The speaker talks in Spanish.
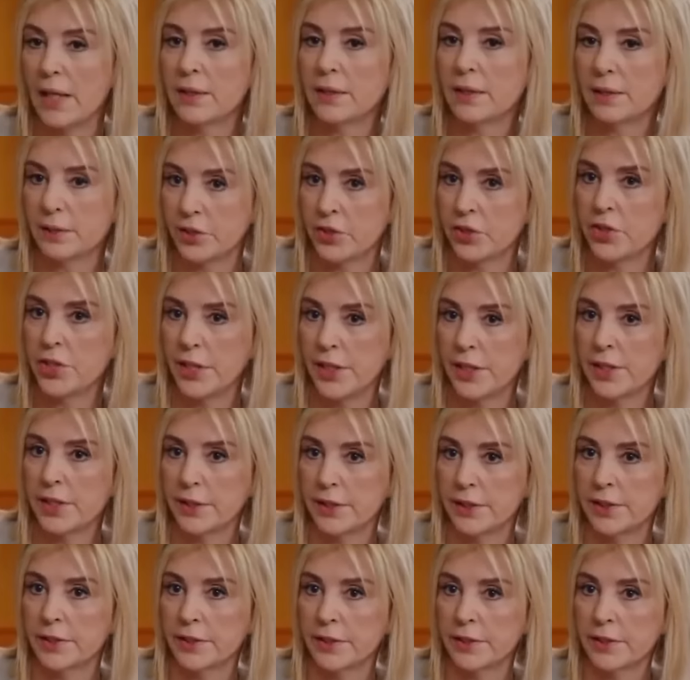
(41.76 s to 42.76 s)
te convertiste
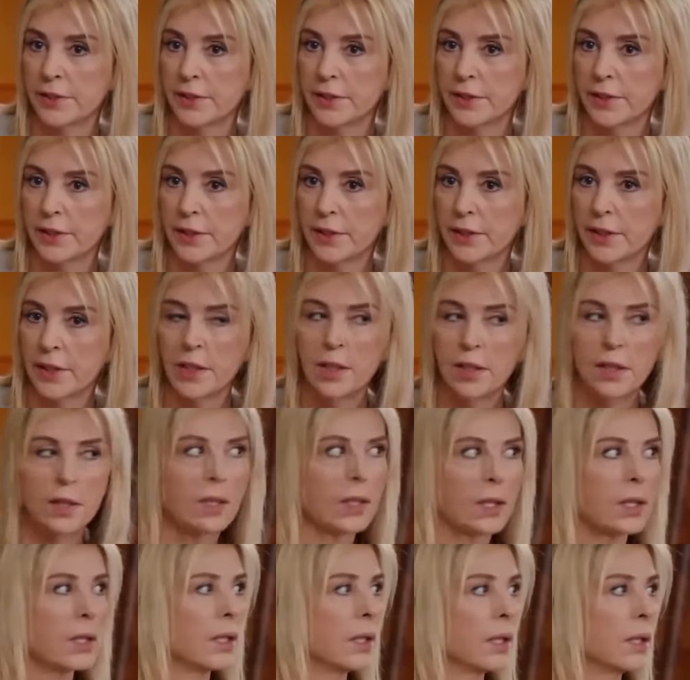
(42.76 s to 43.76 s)
en parte de esto.
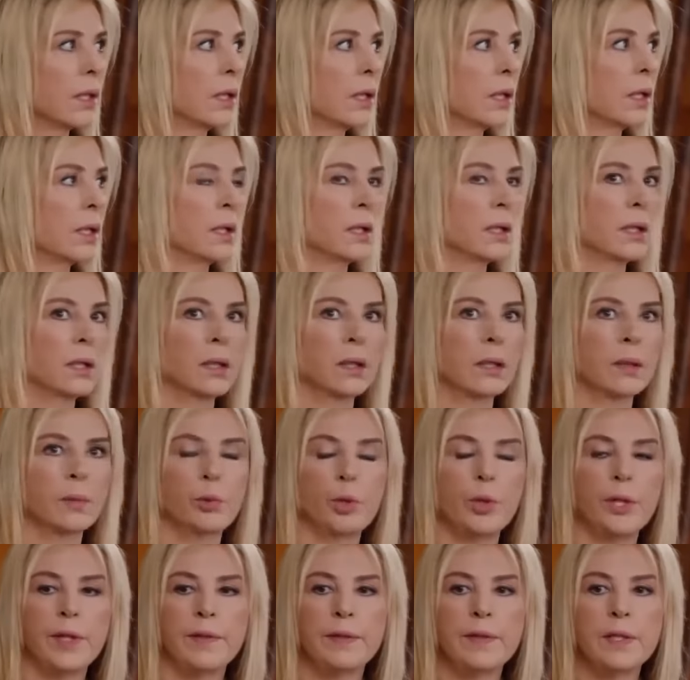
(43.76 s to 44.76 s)

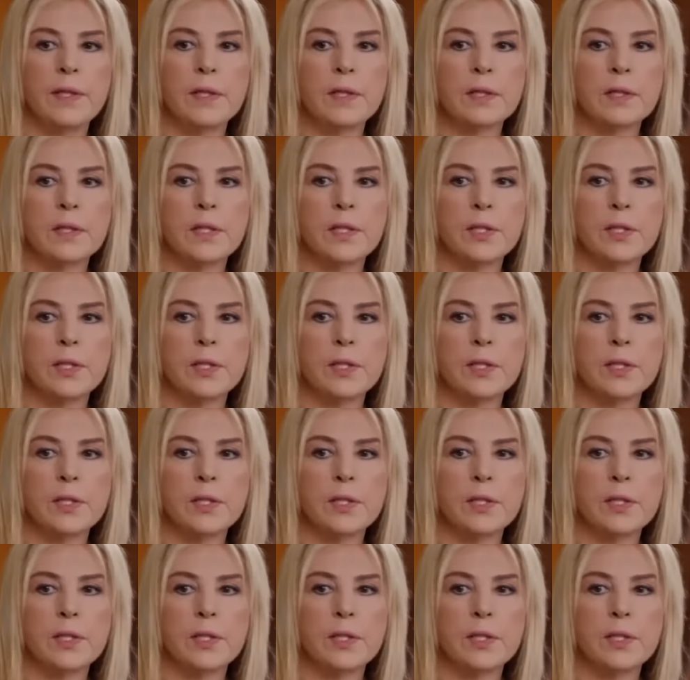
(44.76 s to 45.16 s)
Ah, no entiendo